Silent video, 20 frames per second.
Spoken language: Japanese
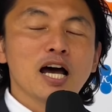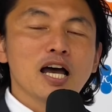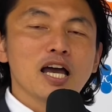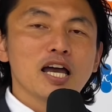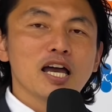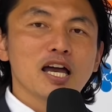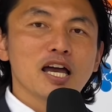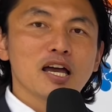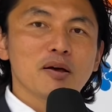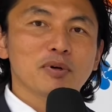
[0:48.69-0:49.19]

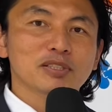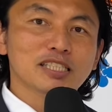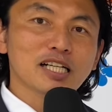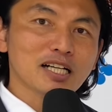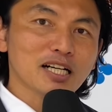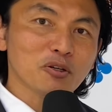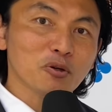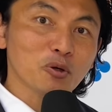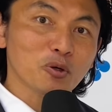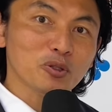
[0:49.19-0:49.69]
えーまあ、
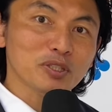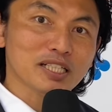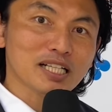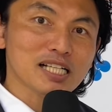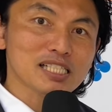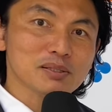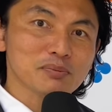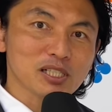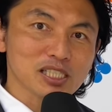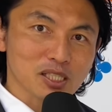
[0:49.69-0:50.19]
参加方法に
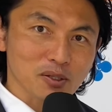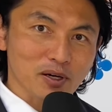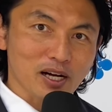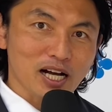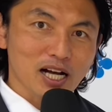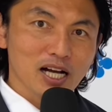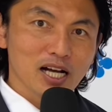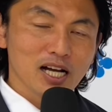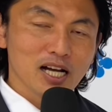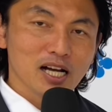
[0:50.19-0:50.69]
関しまして
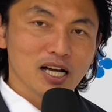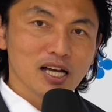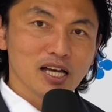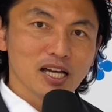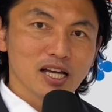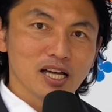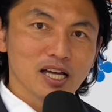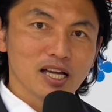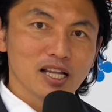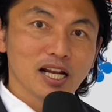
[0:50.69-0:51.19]
は
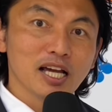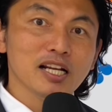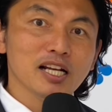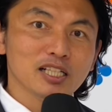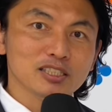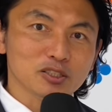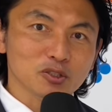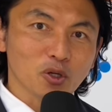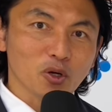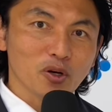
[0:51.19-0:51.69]
えー、
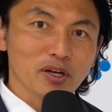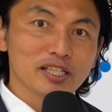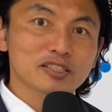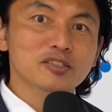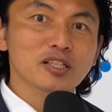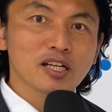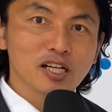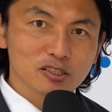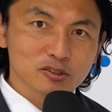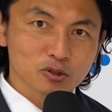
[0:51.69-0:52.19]
ライナーズの
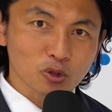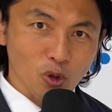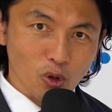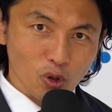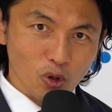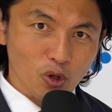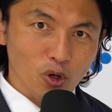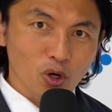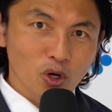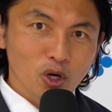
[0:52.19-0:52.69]
SNS 等
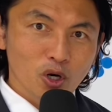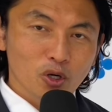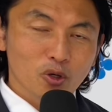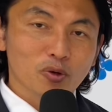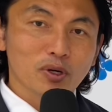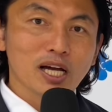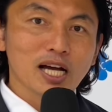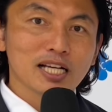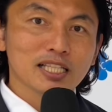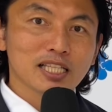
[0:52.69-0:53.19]
を
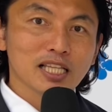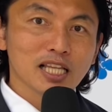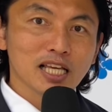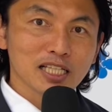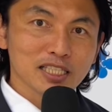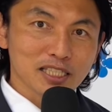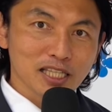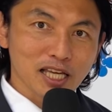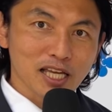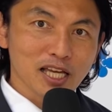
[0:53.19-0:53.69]
ご覧いただ
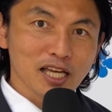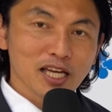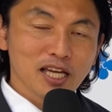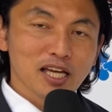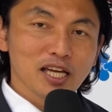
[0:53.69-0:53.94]
いて、